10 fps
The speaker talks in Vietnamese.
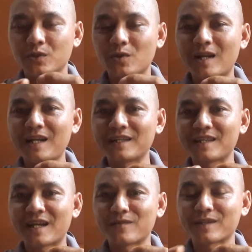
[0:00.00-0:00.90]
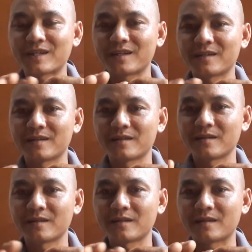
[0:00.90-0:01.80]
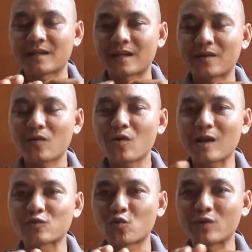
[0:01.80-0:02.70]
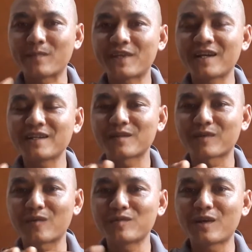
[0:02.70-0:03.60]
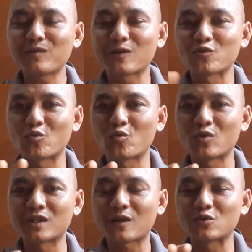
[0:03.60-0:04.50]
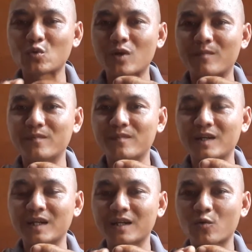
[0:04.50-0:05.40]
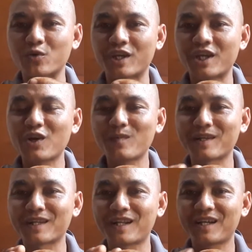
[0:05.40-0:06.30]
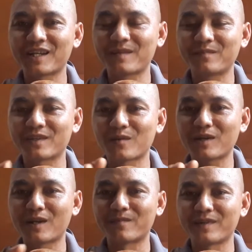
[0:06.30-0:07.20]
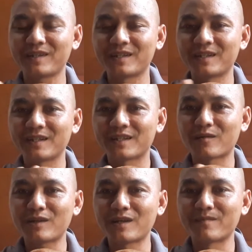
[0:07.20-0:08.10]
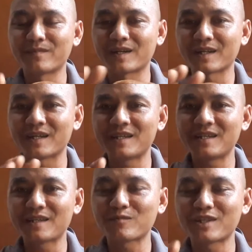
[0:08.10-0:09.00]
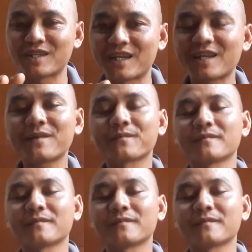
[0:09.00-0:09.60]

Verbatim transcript: nó lắc với nhau vậy nè là nó có cao su giảm chấn ở trong trọng giống cao su cao su đùm ờ, cùi dĩa của mình vậy đó anh em trong cái đùm trong cái đùm ờ, để trong sinh dĩa đó